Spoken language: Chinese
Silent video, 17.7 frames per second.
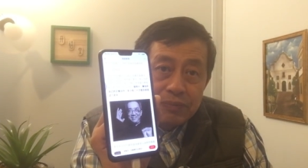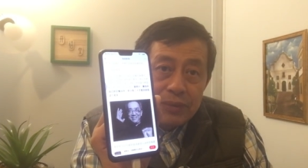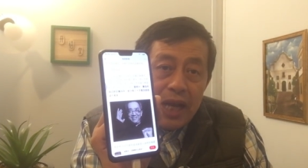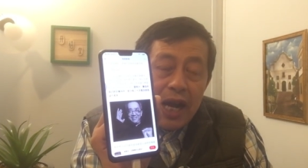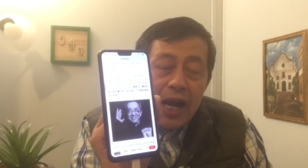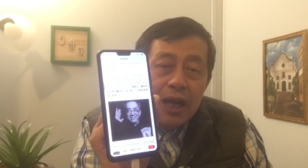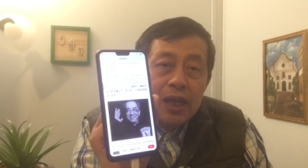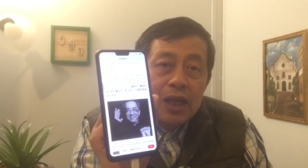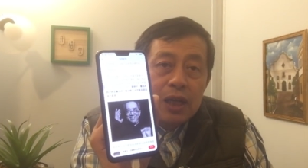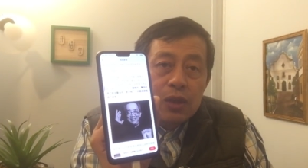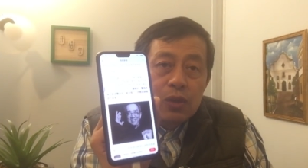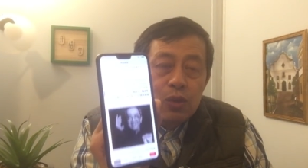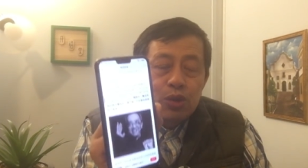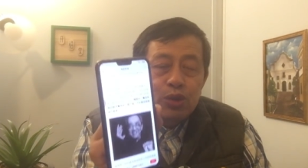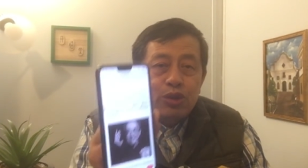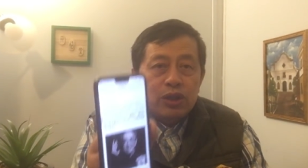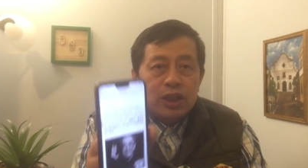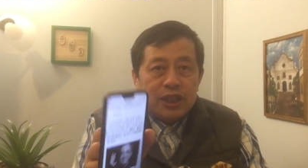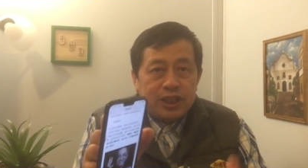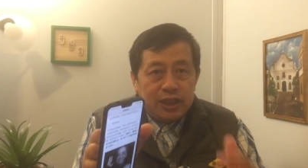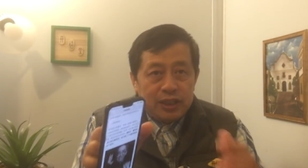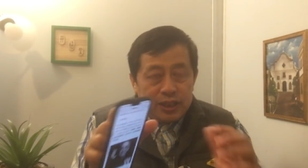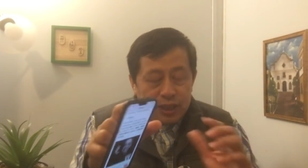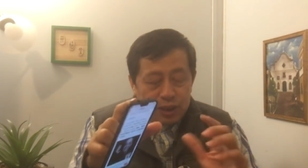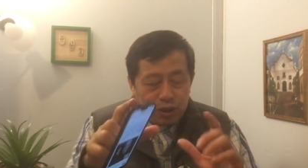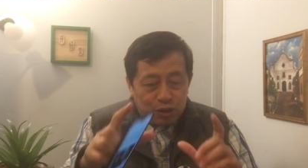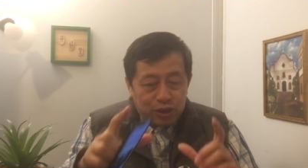啊，鲁迅的境
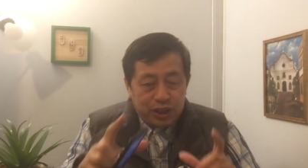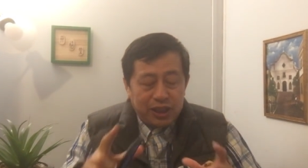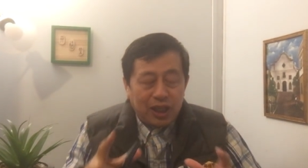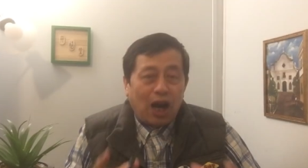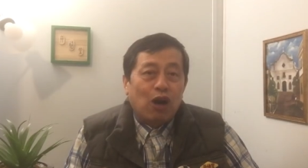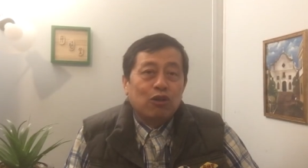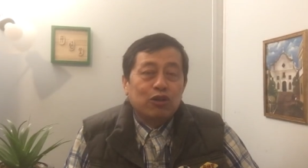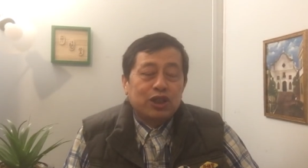界就小，